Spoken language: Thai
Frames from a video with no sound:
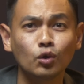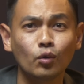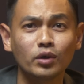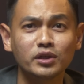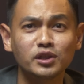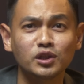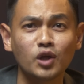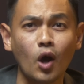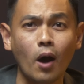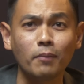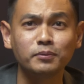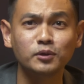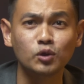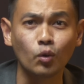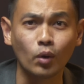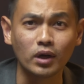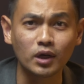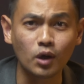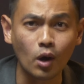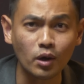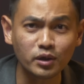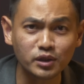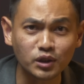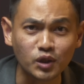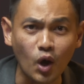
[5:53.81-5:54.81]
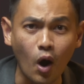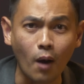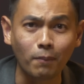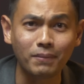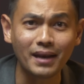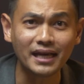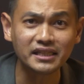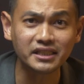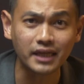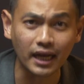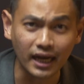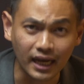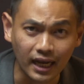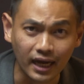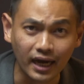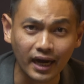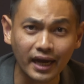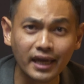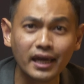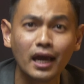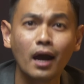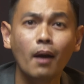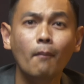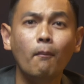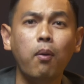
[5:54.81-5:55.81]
ตรวจสอบส่วนข้อสอบและเฉลย